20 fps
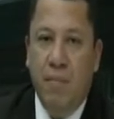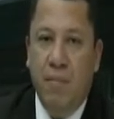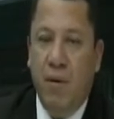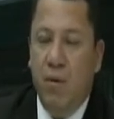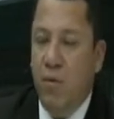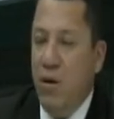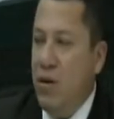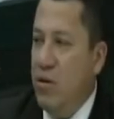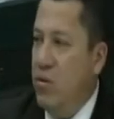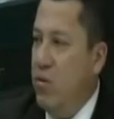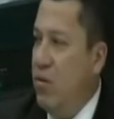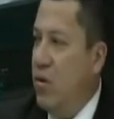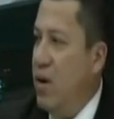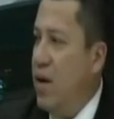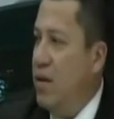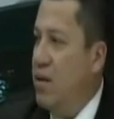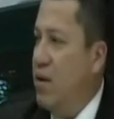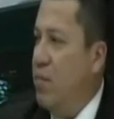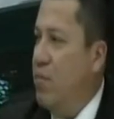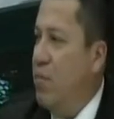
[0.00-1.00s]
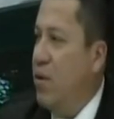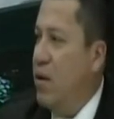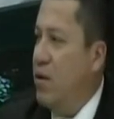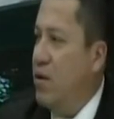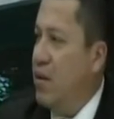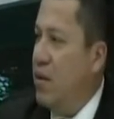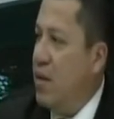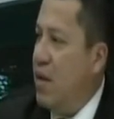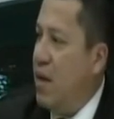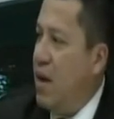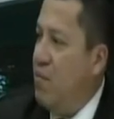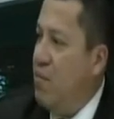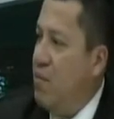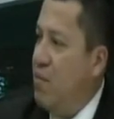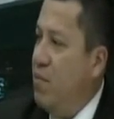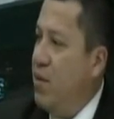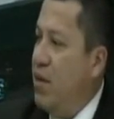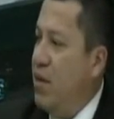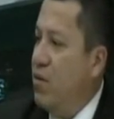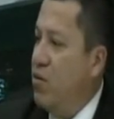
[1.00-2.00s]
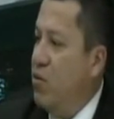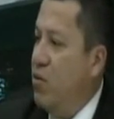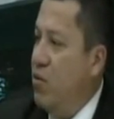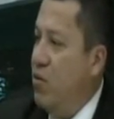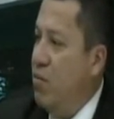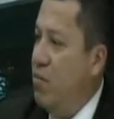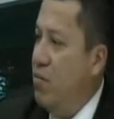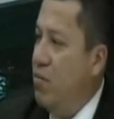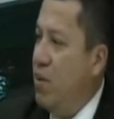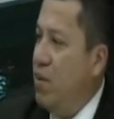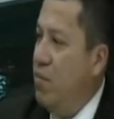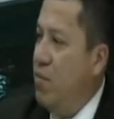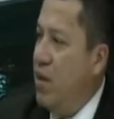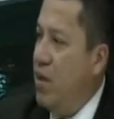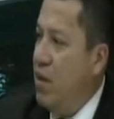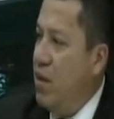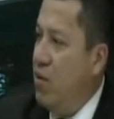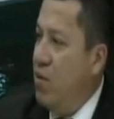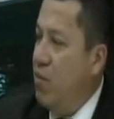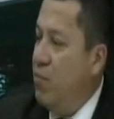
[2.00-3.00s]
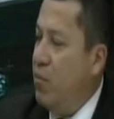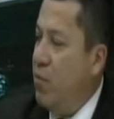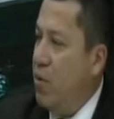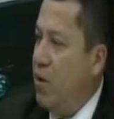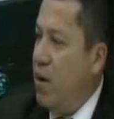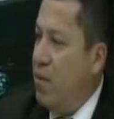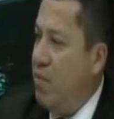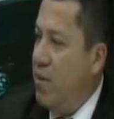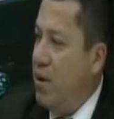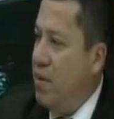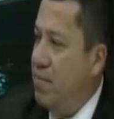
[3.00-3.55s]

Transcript: Mauricio, gracias por aceptar mi invitación. Bienvenido al programa.